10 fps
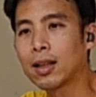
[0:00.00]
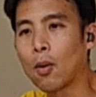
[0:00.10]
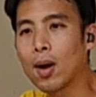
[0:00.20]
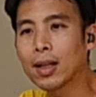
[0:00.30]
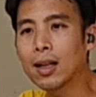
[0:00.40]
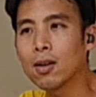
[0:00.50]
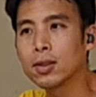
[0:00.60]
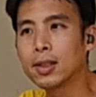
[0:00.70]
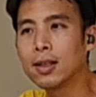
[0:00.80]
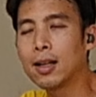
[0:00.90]
แต่ว่าถ้าเรา
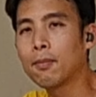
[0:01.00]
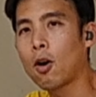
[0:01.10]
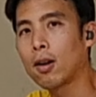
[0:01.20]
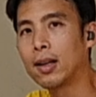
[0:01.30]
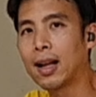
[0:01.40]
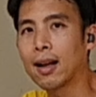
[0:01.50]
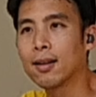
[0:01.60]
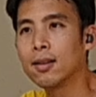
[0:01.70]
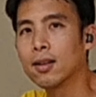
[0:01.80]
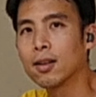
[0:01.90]
ซื้อเงินผ่อนเนี่ย
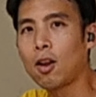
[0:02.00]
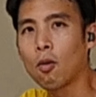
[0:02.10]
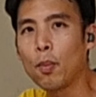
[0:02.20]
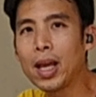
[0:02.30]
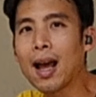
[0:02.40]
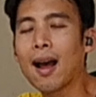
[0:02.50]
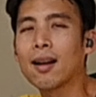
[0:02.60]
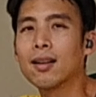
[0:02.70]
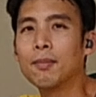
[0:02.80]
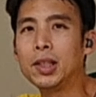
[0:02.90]
ดอกเบี้ย
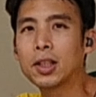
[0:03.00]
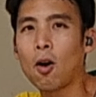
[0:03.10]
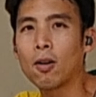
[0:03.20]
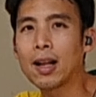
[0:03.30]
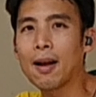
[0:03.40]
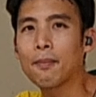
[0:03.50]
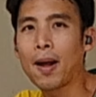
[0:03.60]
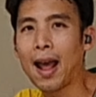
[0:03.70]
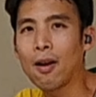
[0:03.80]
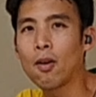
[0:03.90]
มือสองเนี่ย
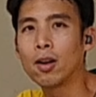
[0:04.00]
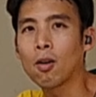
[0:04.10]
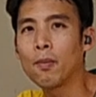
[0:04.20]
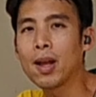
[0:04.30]
แพงกว่าด